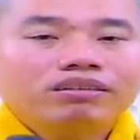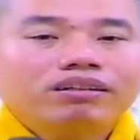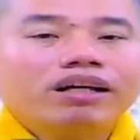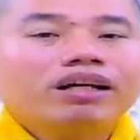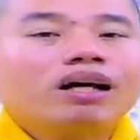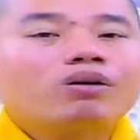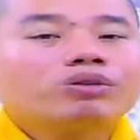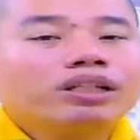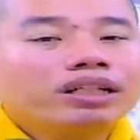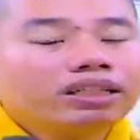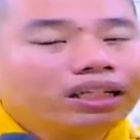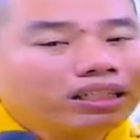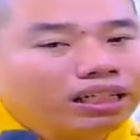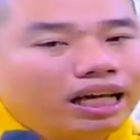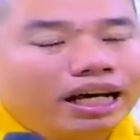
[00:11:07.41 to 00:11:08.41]
để cầu sanh
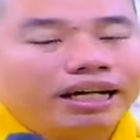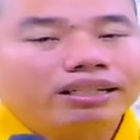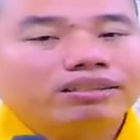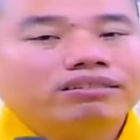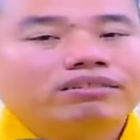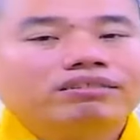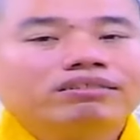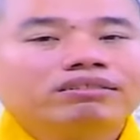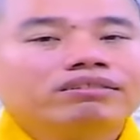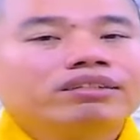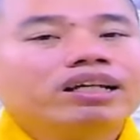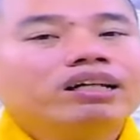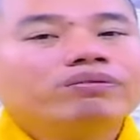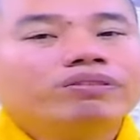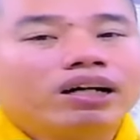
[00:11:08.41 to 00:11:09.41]
cực lạc
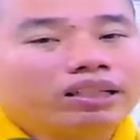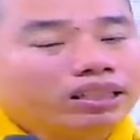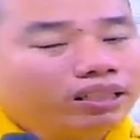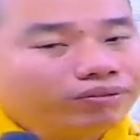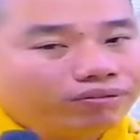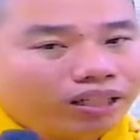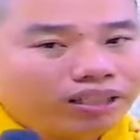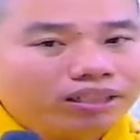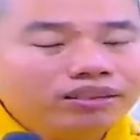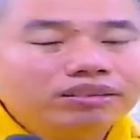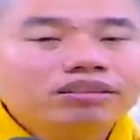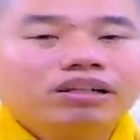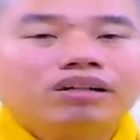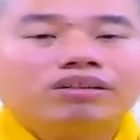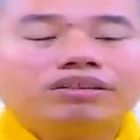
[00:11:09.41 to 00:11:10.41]
nhớ phật niệm phật là
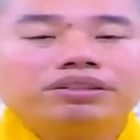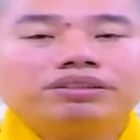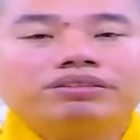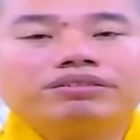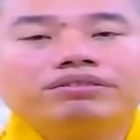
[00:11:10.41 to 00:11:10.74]
hướng nội